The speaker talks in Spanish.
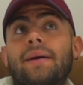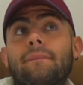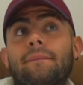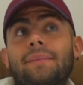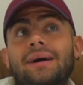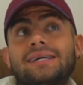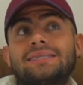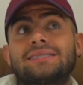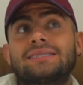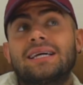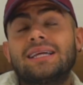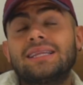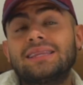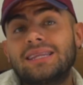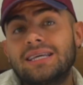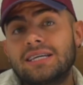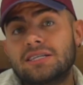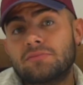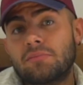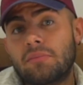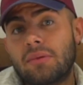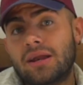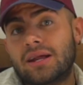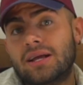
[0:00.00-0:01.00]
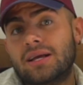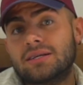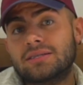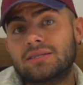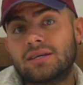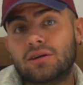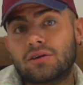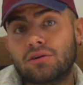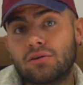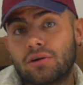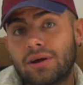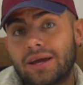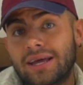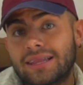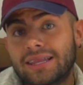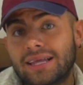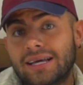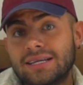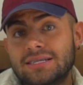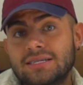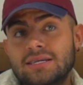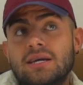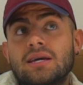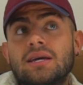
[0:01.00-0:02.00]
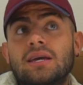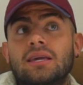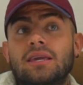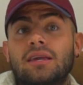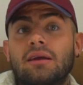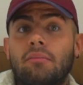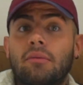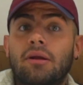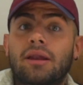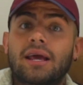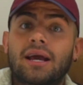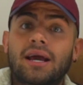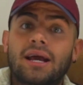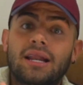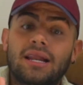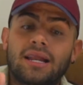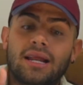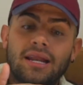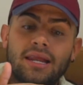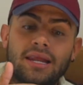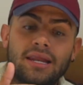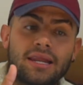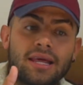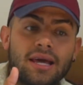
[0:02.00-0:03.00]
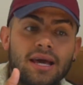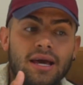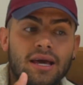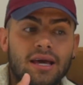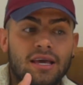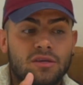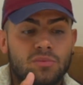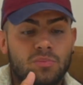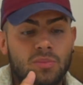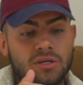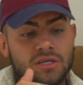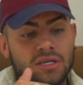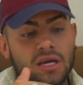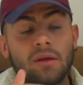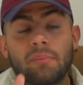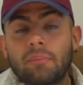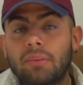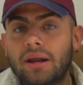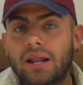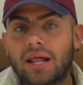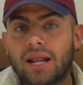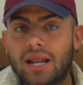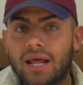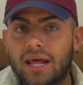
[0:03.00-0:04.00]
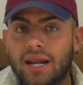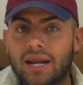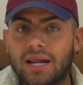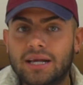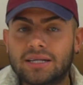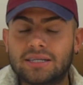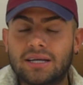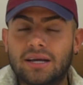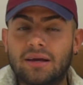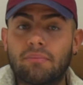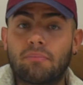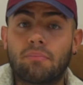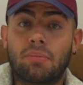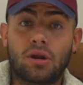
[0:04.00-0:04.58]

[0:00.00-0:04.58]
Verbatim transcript: bastantes marcas de croquetas ya manejan la línea especial para la raza,